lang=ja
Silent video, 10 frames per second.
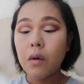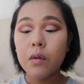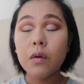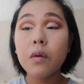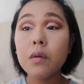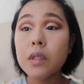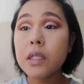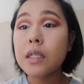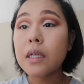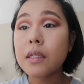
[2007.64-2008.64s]
この
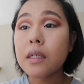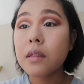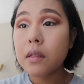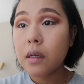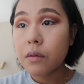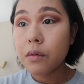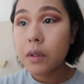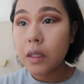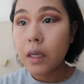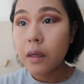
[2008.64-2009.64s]
コンシーラーさ、使う
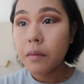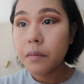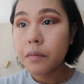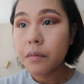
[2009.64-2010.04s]
時ね、